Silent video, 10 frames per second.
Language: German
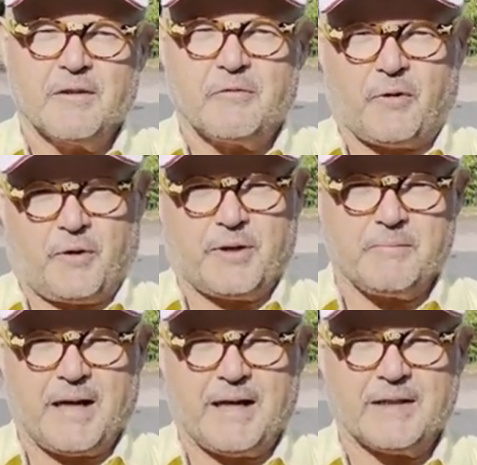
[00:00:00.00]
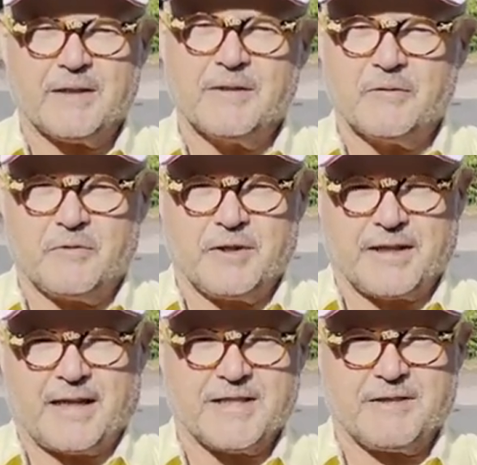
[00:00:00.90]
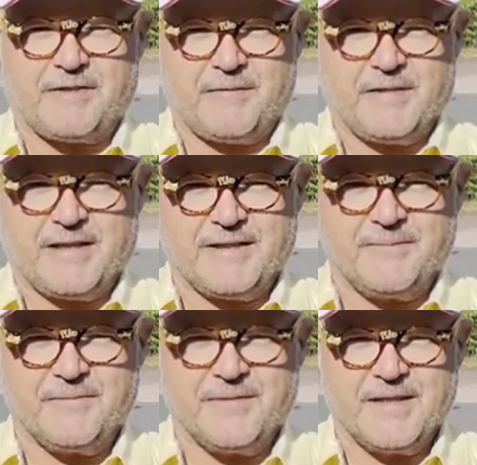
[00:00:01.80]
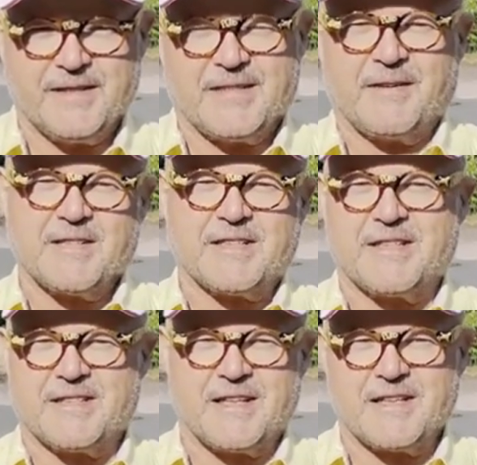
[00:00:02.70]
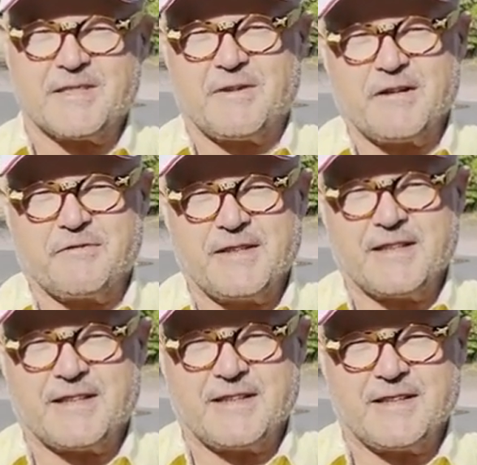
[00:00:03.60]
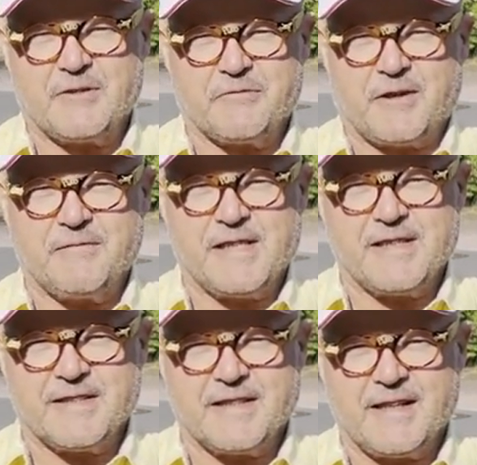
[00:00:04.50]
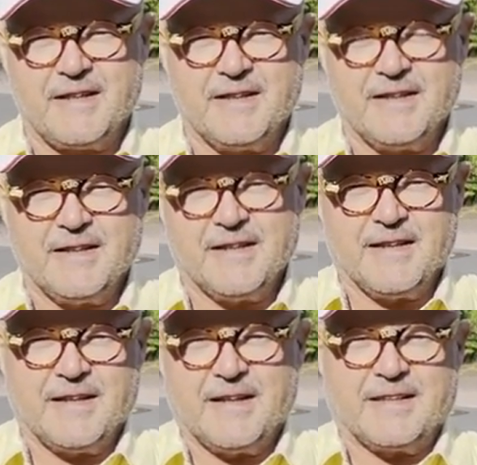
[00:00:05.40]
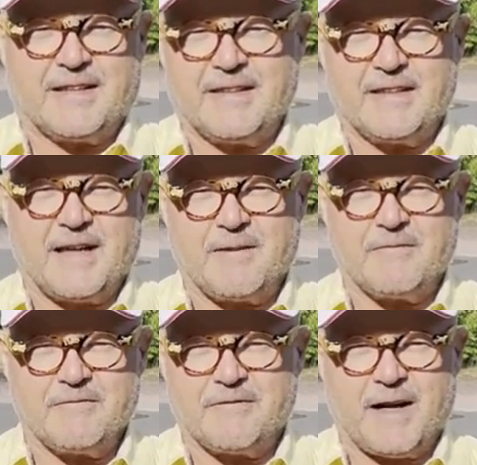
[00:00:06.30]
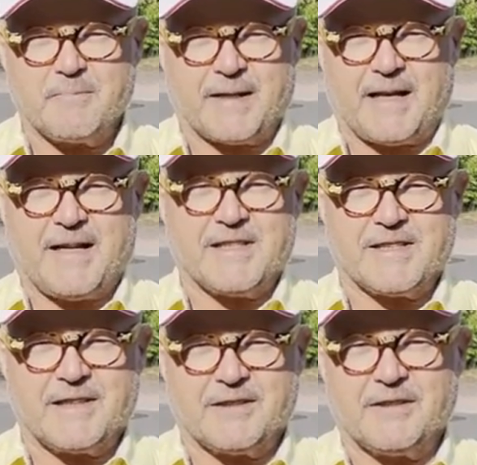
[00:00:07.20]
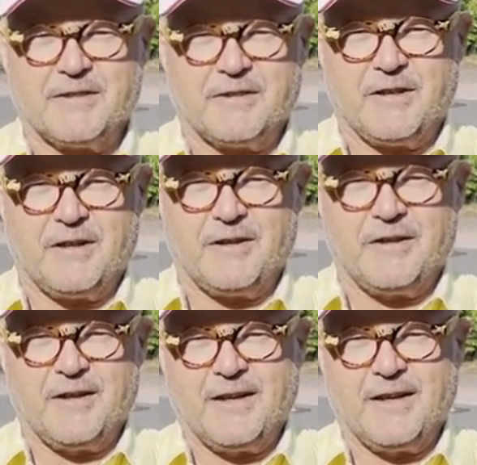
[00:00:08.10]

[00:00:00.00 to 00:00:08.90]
Freude macht für die ganze Familie. Sie haben das gesehen, es waren viele Kinder und Familien da. Die Kinder haben, waren begeistert äh,